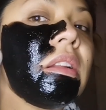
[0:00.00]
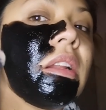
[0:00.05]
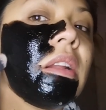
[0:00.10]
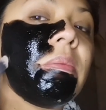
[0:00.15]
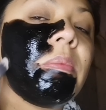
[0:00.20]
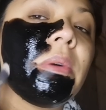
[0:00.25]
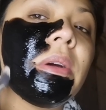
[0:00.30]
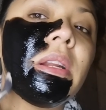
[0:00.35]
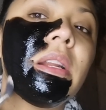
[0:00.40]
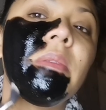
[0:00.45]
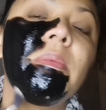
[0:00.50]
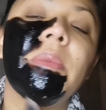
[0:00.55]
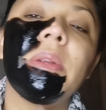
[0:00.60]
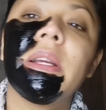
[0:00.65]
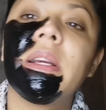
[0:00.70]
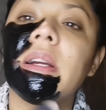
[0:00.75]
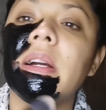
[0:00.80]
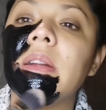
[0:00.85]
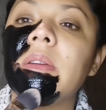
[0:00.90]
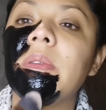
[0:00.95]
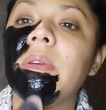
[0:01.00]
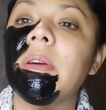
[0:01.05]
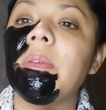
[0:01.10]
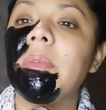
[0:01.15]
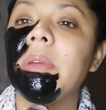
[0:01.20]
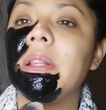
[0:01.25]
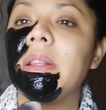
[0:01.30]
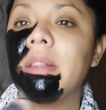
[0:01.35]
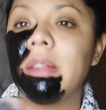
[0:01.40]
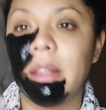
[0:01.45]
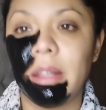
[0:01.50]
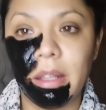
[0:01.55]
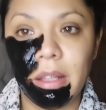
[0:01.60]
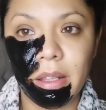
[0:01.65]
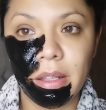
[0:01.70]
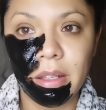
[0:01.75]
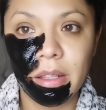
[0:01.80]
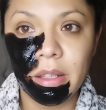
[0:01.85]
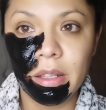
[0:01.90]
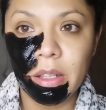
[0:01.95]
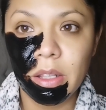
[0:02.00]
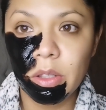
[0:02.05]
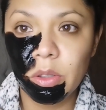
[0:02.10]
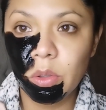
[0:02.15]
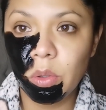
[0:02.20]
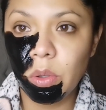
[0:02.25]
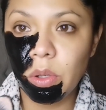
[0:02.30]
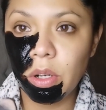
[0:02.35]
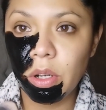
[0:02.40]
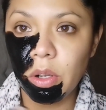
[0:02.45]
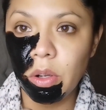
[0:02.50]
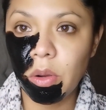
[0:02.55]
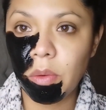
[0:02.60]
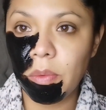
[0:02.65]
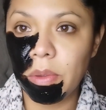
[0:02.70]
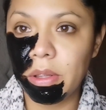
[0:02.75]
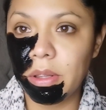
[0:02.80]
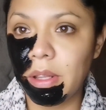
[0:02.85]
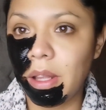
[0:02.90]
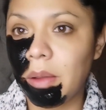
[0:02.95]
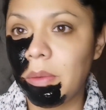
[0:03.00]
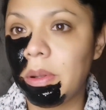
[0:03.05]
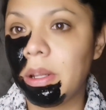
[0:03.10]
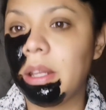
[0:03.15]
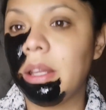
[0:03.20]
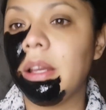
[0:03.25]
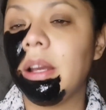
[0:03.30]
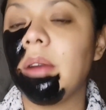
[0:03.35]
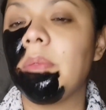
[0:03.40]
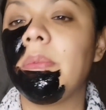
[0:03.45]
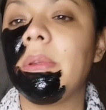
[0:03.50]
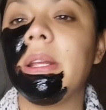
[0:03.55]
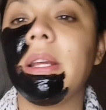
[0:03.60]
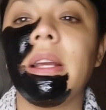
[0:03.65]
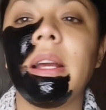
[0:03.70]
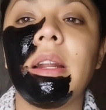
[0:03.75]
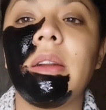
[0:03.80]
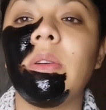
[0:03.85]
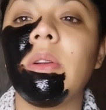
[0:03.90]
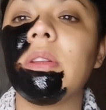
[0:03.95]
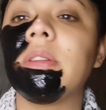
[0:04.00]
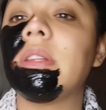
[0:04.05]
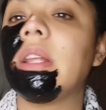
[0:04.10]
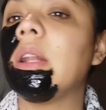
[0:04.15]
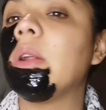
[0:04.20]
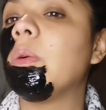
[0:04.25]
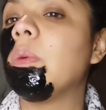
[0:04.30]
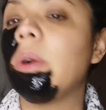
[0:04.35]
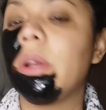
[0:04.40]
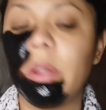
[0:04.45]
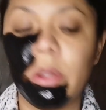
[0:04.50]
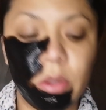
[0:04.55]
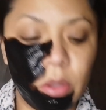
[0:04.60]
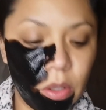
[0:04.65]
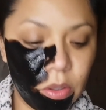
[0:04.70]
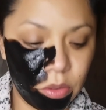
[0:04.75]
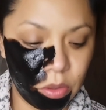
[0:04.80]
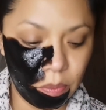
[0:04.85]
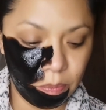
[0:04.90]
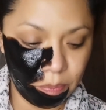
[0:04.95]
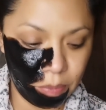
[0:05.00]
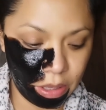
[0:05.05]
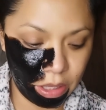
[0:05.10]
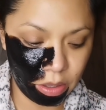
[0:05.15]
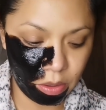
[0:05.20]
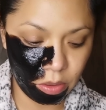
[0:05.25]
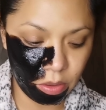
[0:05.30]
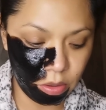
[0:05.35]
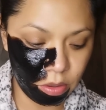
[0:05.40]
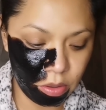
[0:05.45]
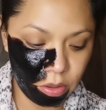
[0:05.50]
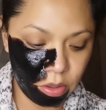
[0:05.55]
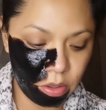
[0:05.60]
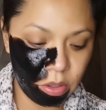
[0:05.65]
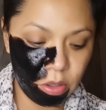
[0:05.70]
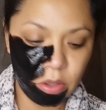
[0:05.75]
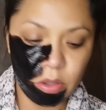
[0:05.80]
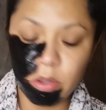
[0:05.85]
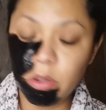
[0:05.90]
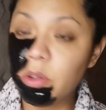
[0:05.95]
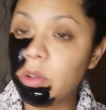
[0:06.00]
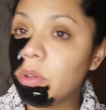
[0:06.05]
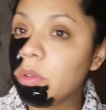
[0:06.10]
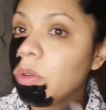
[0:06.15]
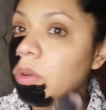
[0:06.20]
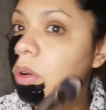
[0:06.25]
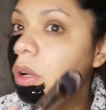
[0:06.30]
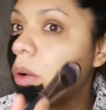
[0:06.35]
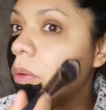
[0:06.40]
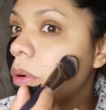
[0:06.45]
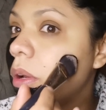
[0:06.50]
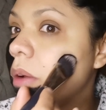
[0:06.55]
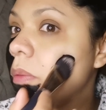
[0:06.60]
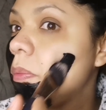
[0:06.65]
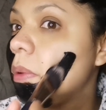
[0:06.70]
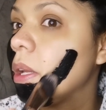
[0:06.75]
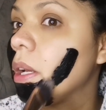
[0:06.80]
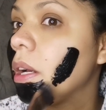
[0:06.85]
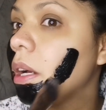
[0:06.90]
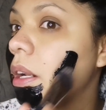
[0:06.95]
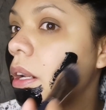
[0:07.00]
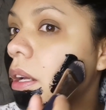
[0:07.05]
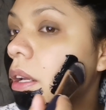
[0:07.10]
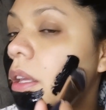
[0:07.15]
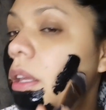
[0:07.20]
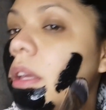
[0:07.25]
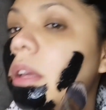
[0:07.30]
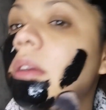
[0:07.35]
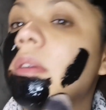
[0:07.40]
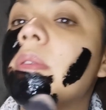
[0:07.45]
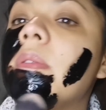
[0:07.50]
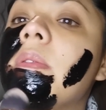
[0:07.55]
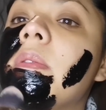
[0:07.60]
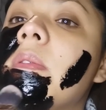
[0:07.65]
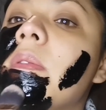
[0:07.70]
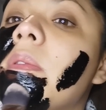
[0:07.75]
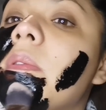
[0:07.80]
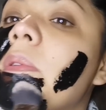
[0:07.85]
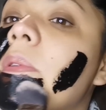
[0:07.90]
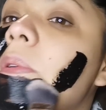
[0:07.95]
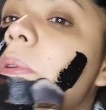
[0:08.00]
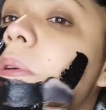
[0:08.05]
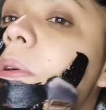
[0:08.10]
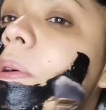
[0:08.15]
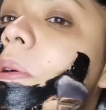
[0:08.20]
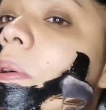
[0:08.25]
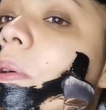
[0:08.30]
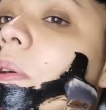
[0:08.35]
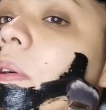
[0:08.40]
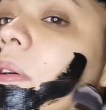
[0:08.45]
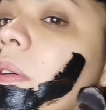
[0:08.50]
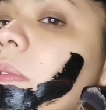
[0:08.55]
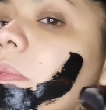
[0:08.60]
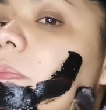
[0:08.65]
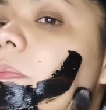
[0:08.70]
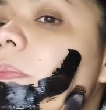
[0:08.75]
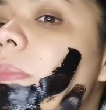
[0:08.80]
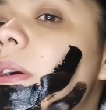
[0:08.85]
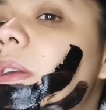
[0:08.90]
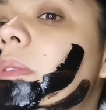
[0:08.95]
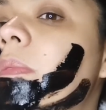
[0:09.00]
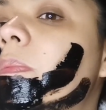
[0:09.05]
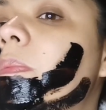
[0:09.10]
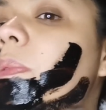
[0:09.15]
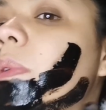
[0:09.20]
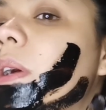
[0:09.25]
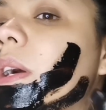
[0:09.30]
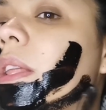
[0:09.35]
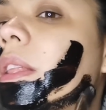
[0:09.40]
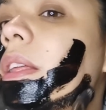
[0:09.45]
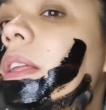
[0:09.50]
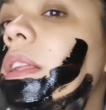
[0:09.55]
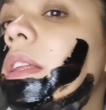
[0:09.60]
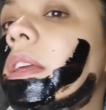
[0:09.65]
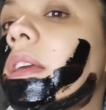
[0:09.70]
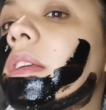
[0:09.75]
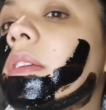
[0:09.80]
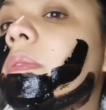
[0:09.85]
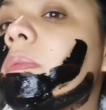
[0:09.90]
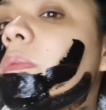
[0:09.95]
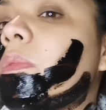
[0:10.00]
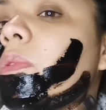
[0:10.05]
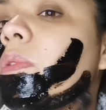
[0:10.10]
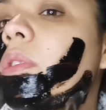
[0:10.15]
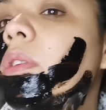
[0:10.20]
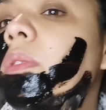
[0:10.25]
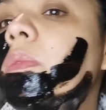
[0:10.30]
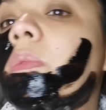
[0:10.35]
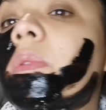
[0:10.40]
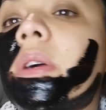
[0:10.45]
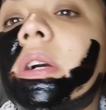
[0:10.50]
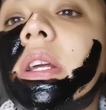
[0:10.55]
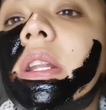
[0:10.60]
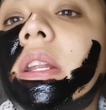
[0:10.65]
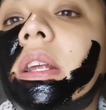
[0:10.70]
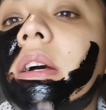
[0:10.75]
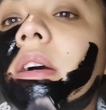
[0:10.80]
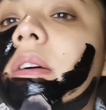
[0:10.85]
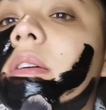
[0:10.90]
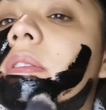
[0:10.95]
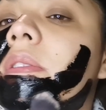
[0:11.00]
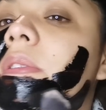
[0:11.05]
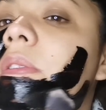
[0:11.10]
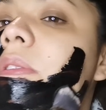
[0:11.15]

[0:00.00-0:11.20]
La pueden aplicar obviamente, todo es recomendable aplicarlo hasta el cuello y todo esto, pero yo solo la voy a aplicar aquí. Pero pueden y es muy buena.